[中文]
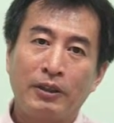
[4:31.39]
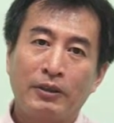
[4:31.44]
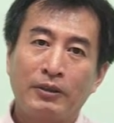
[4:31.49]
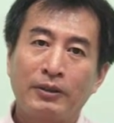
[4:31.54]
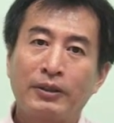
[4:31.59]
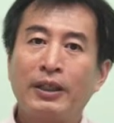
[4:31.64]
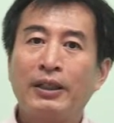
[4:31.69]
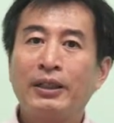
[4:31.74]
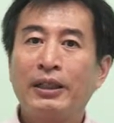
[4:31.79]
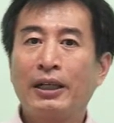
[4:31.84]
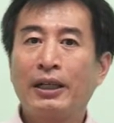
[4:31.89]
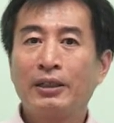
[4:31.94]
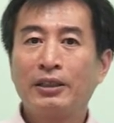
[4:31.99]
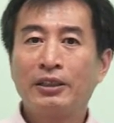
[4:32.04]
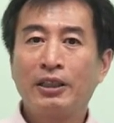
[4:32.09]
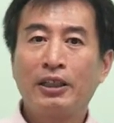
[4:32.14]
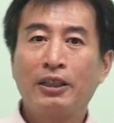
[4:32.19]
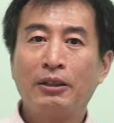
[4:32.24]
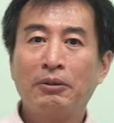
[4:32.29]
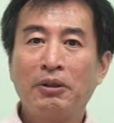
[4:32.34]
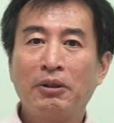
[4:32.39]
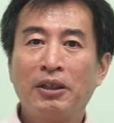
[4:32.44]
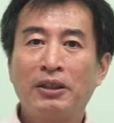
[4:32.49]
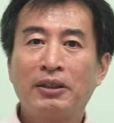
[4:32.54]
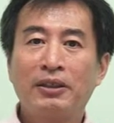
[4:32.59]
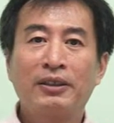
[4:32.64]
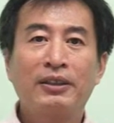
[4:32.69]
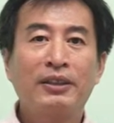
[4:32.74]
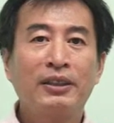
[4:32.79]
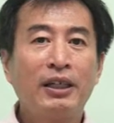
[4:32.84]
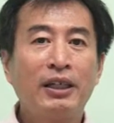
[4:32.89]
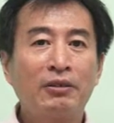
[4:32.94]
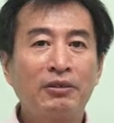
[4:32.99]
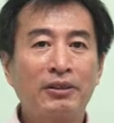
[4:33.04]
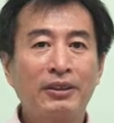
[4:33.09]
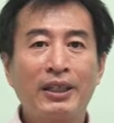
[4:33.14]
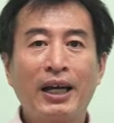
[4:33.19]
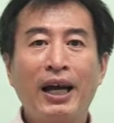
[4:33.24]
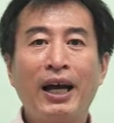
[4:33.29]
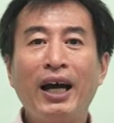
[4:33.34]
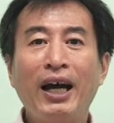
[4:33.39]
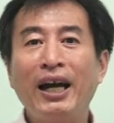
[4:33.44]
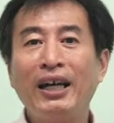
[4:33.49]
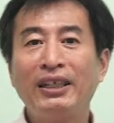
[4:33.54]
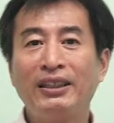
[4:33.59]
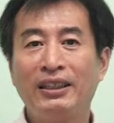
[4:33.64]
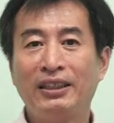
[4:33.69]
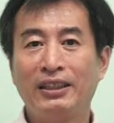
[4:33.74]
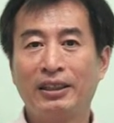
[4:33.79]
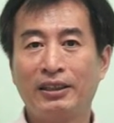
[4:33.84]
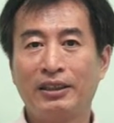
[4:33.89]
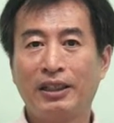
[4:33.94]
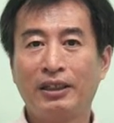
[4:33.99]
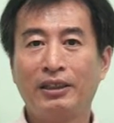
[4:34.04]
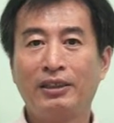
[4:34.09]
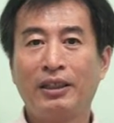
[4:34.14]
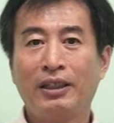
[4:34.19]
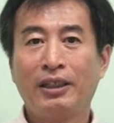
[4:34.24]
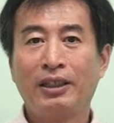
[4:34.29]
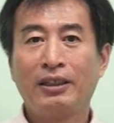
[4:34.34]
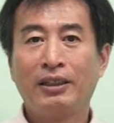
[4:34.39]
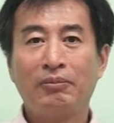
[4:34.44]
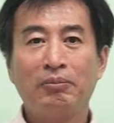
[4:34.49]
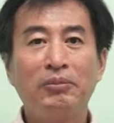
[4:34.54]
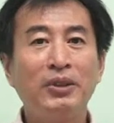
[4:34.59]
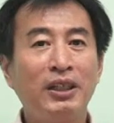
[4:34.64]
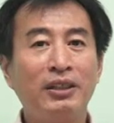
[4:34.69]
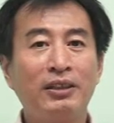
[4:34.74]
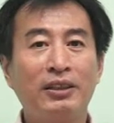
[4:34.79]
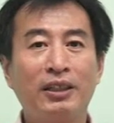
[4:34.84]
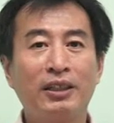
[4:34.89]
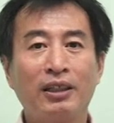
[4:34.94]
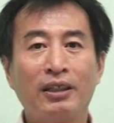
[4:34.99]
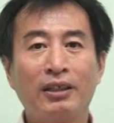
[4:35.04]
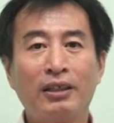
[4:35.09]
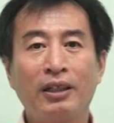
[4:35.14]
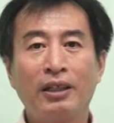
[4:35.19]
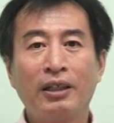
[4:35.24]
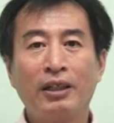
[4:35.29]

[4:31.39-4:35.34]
在那些要杀害你的人面前，